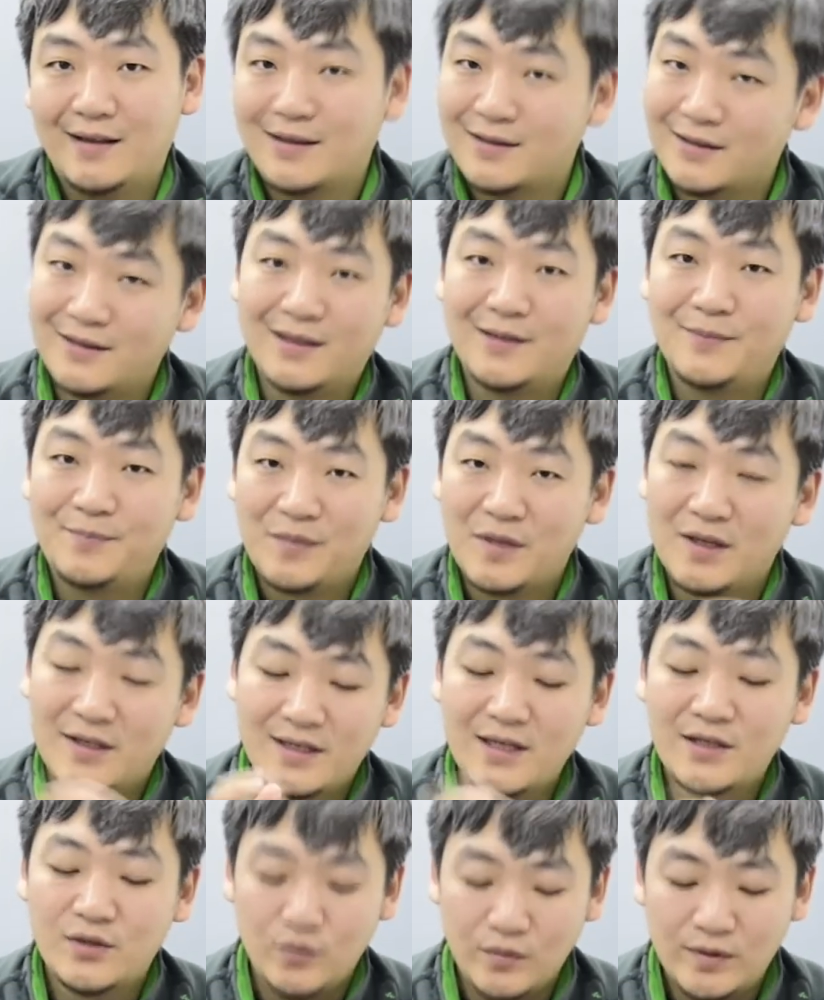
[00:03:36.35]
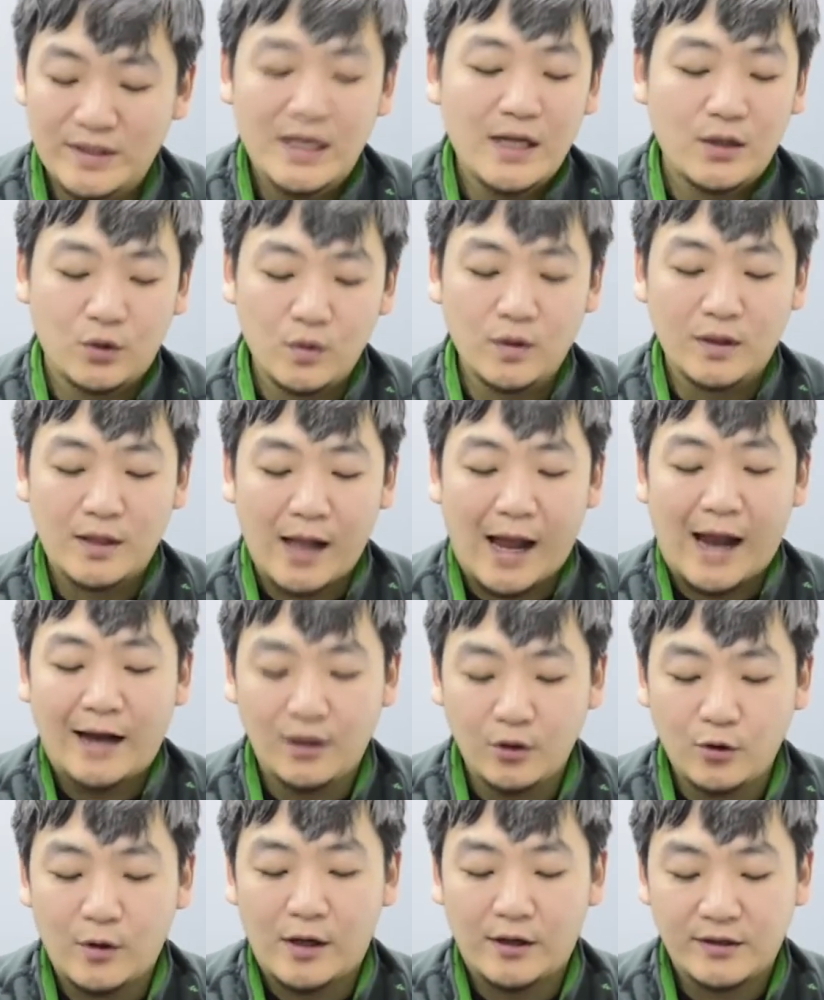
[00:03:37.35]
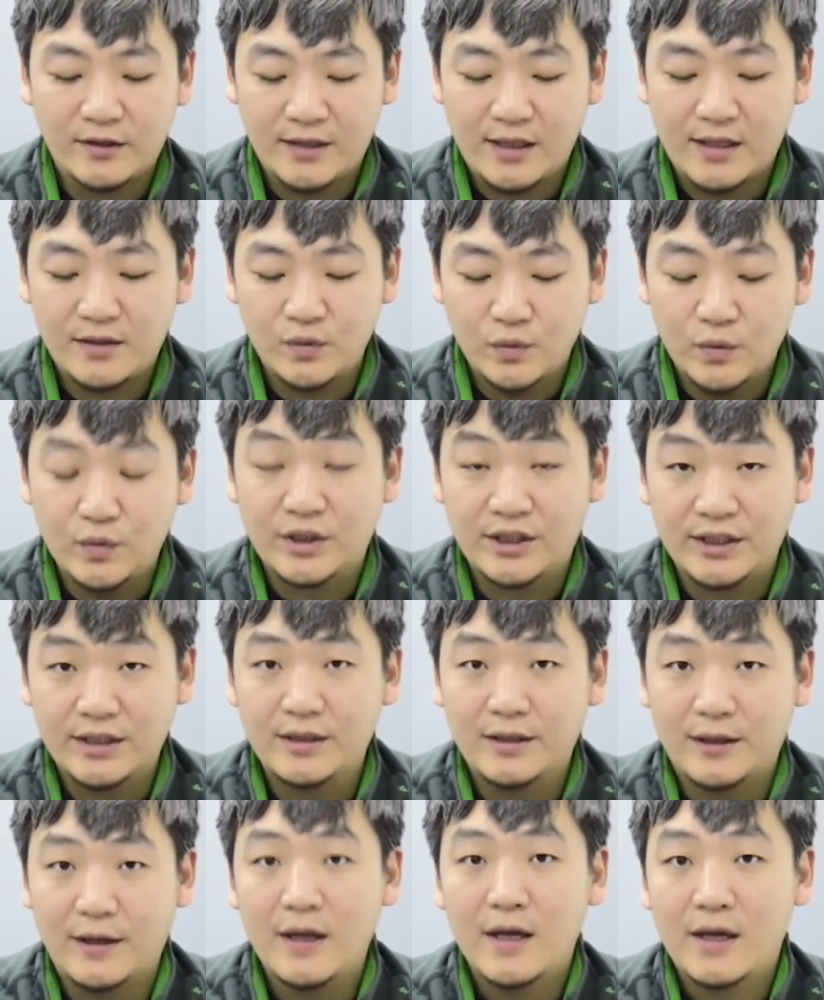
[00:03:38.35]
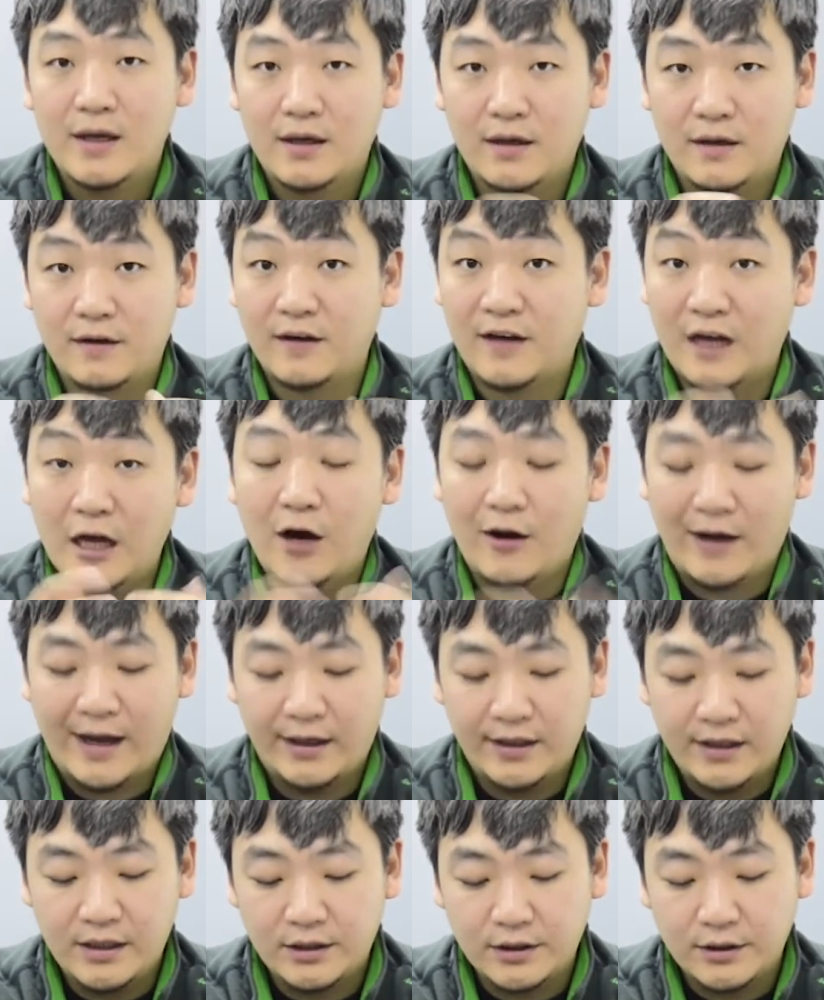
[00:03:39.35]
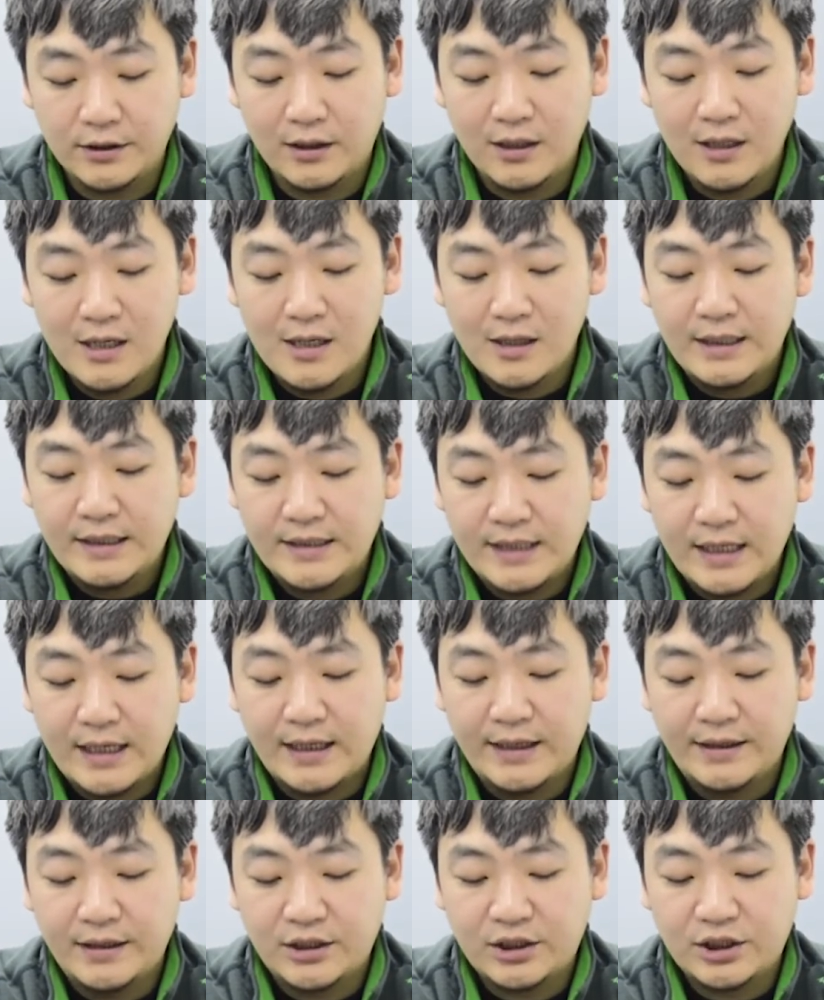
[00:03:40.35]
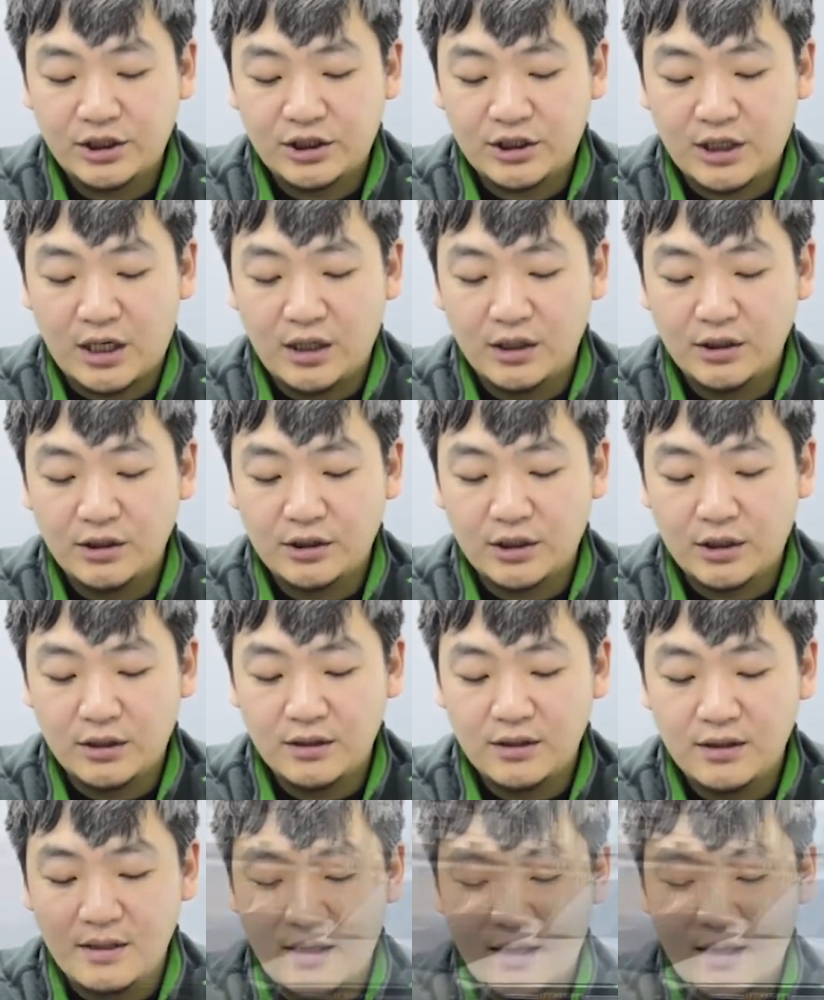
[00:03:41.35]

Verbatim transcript: 但是呢，C S 五五依然同，但还是那句话，C S 五五是一个呃很好开的一个车。接下来呢是长城